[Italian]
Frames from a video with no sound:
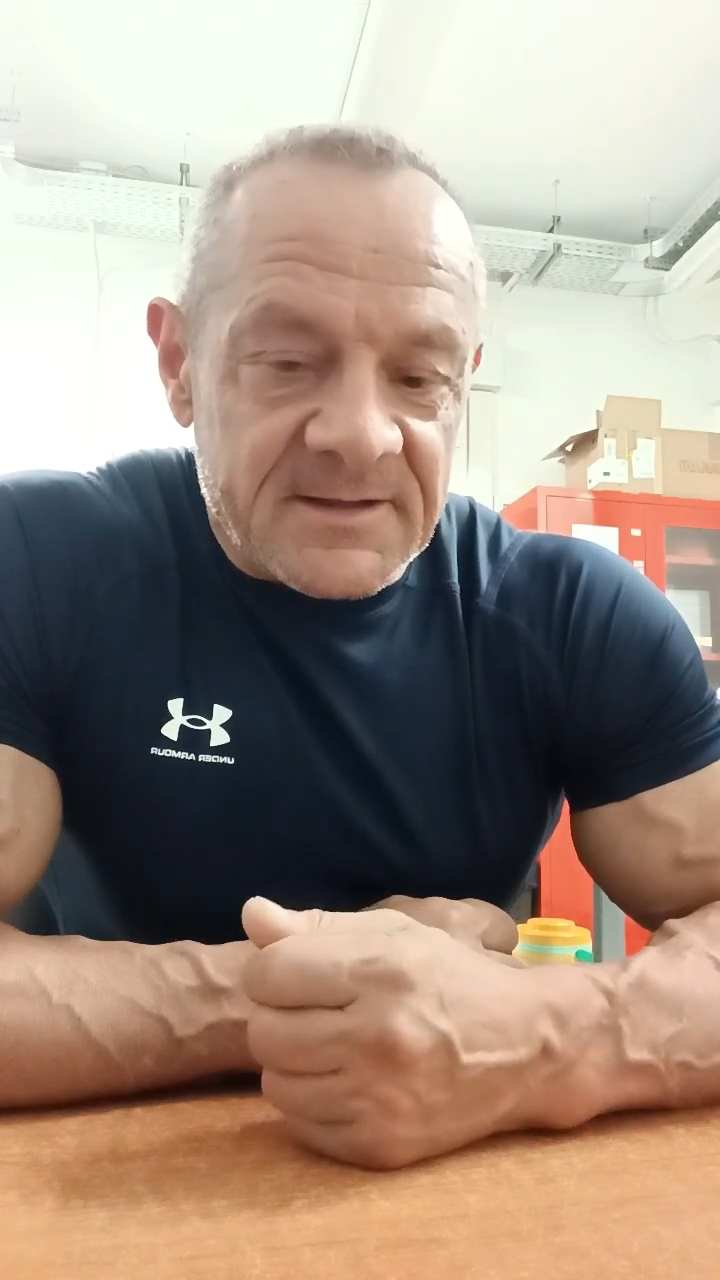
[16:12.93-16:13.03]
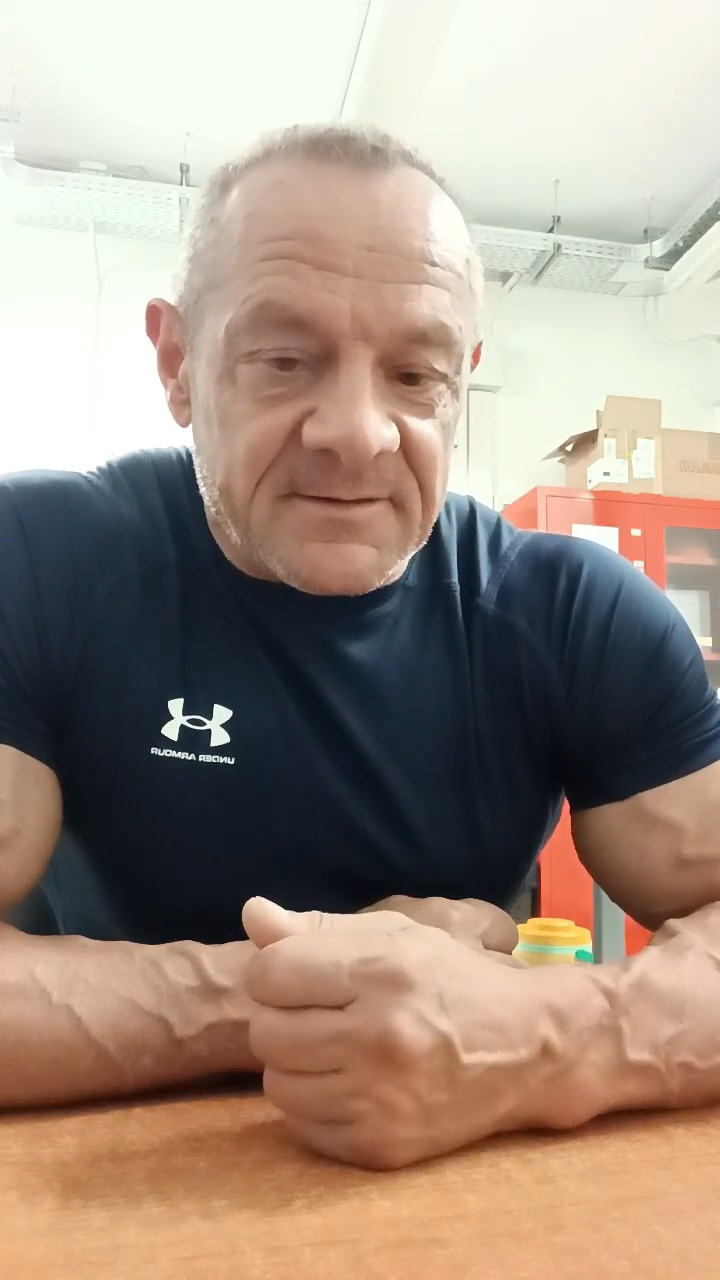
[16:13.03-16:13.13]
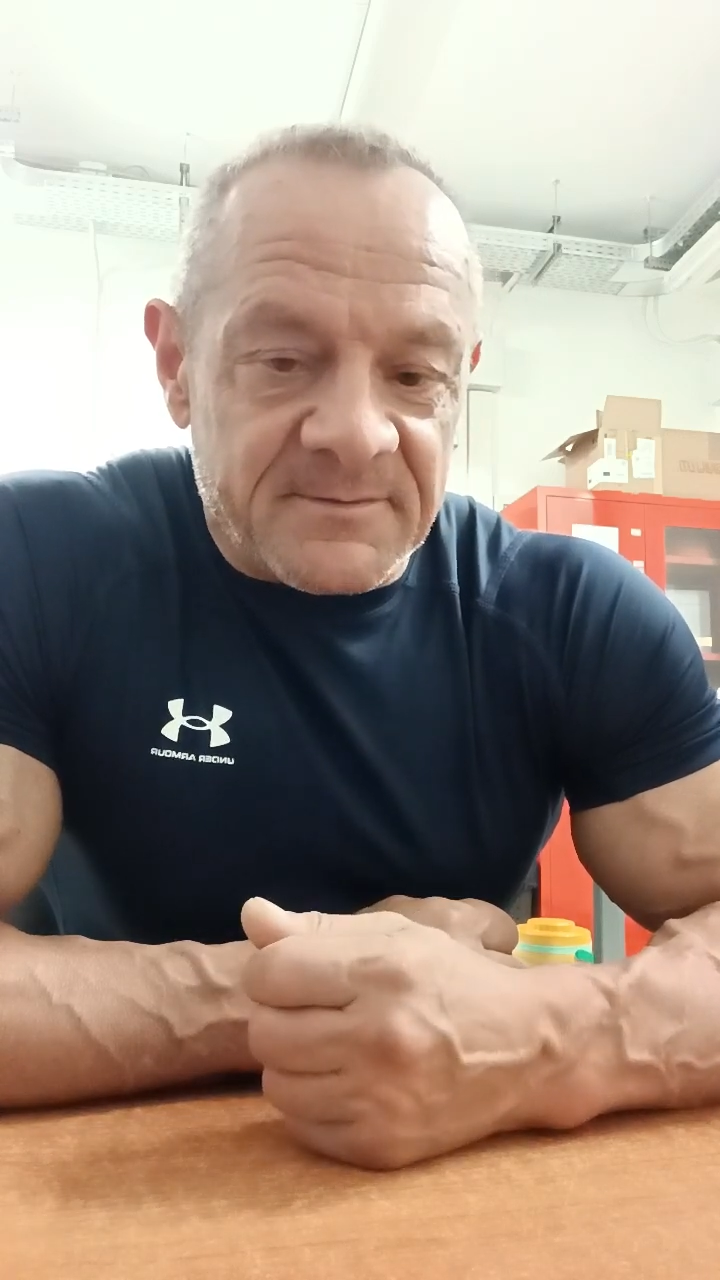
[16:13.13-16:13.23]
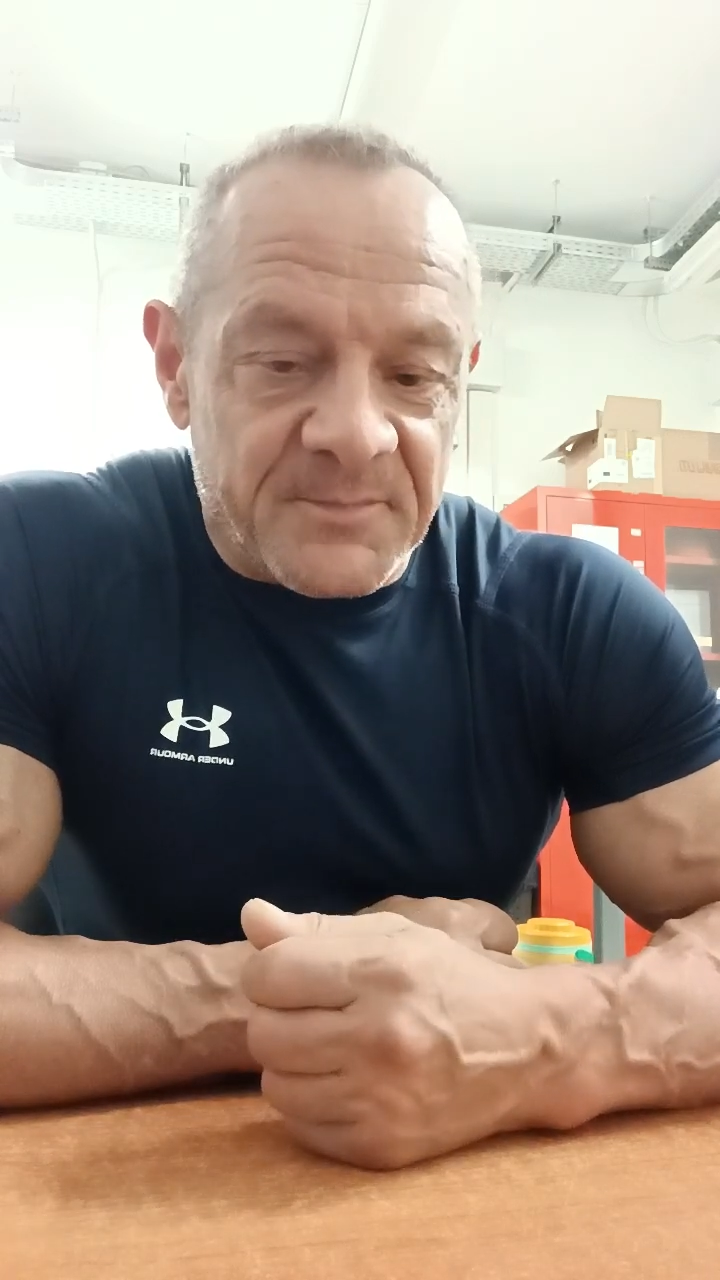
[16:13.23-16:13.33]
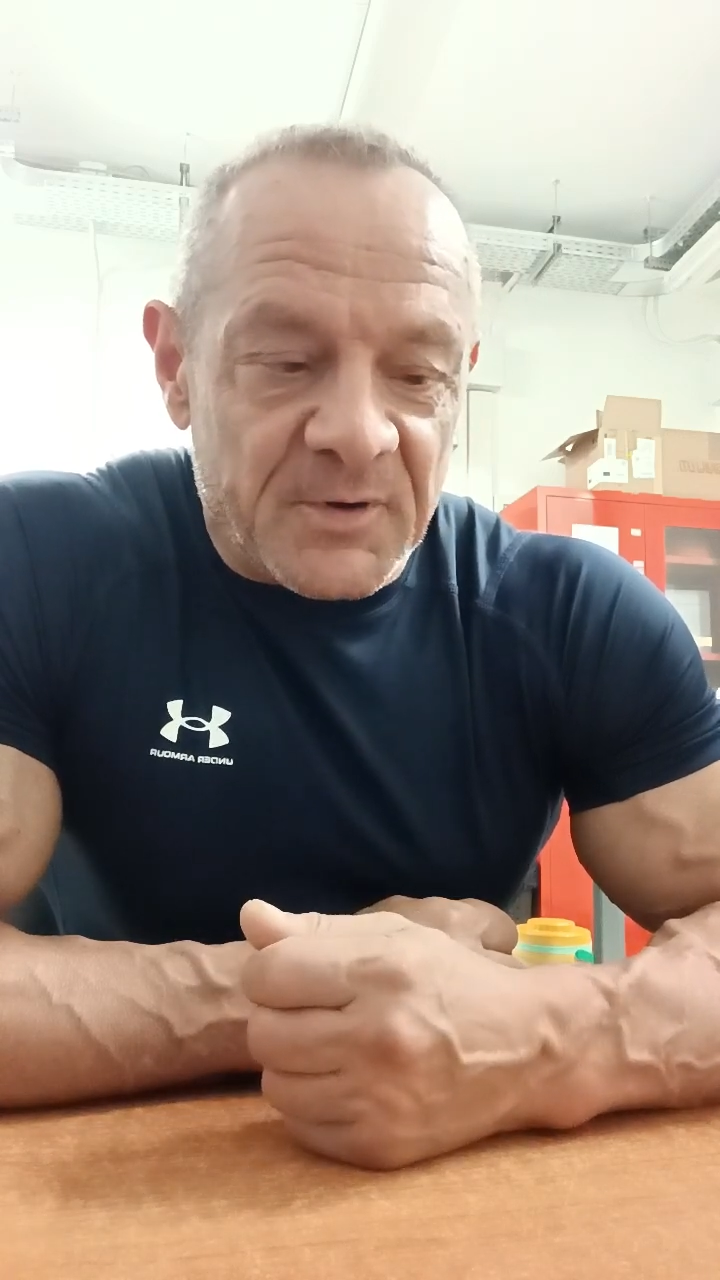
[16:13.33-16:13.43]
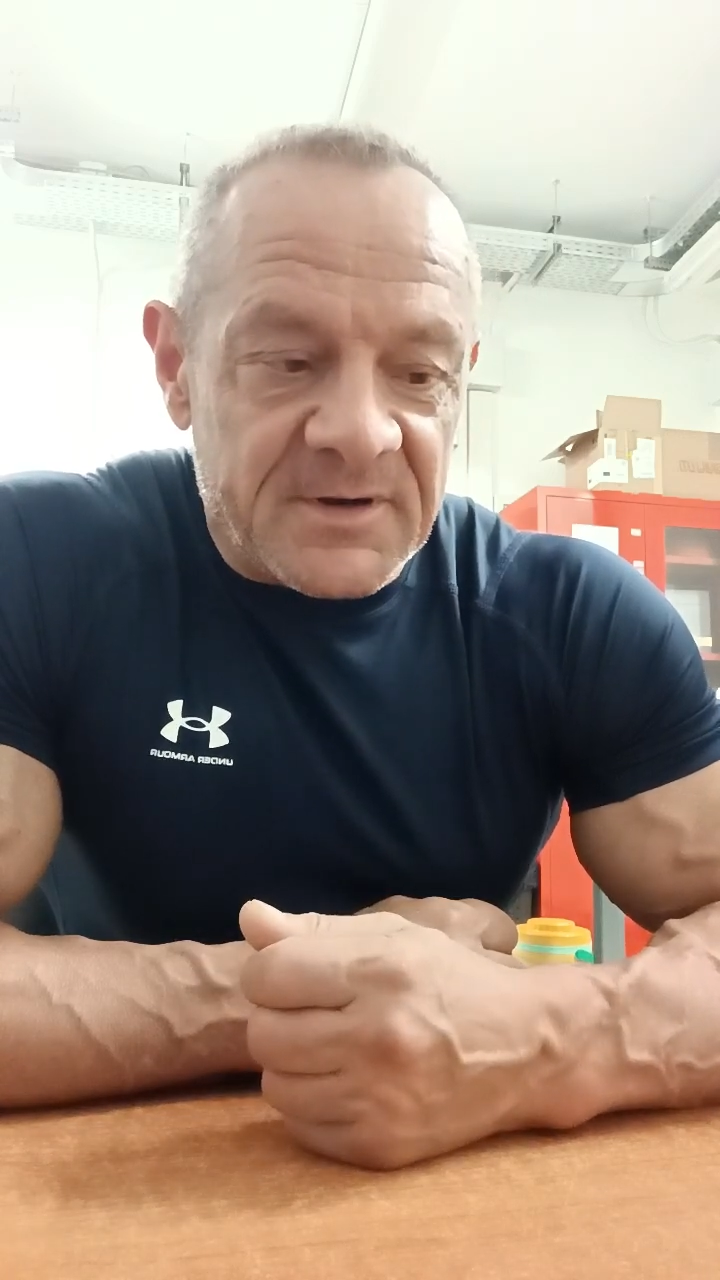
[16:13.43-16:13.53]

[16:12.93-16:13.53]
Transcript: un po'